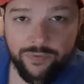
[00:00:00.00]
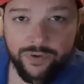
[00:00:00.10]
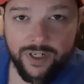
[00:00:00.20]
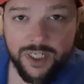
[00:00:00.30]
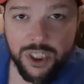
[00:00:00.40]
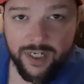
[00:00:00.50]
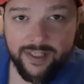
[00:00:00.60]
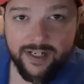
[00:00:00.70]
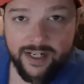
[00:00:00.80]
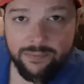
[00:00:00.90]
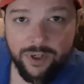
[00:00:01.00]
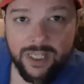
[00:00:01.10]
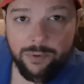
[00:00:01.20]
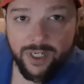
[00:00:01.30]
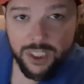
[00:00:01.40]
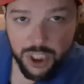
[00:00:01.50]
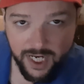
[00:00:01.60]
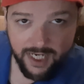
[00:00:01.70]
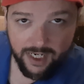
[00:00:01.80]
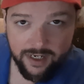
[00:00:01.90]
von der Jessica, die Mutter war die
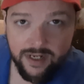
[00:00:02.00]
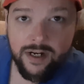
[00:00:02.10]
Gina.